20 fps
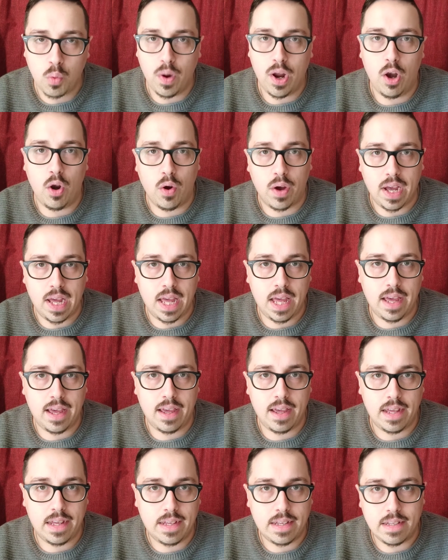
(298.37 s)
quello
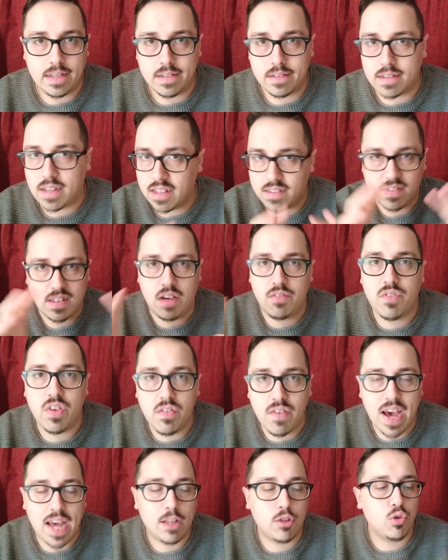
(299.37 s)
che, che sta
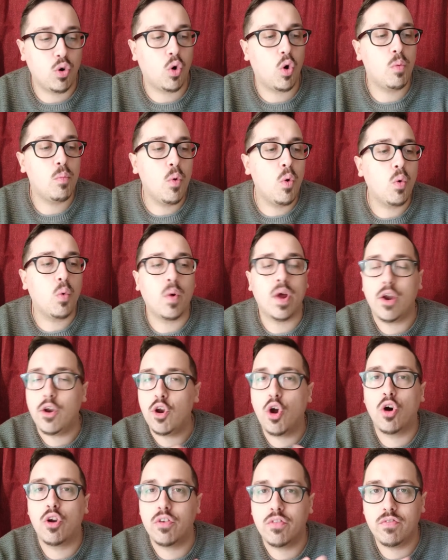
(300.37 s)
vivendo comunque
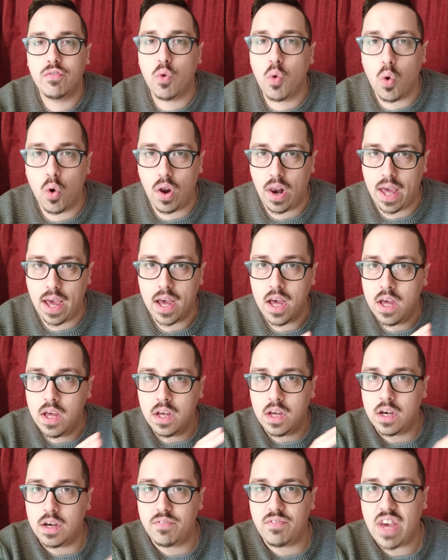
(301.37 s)
non vuole
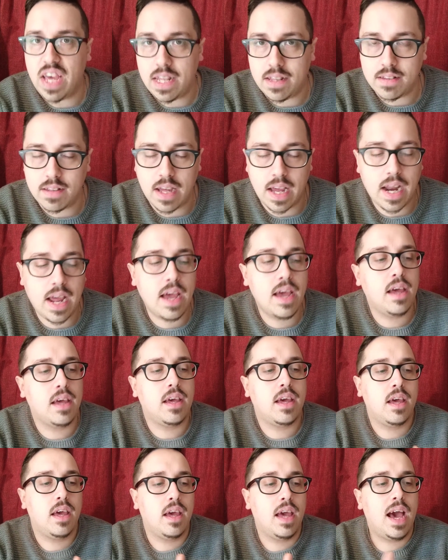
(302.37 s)
eh, vendere
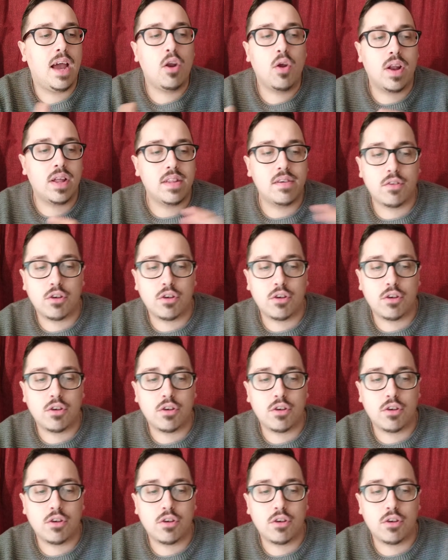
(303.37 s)
e allora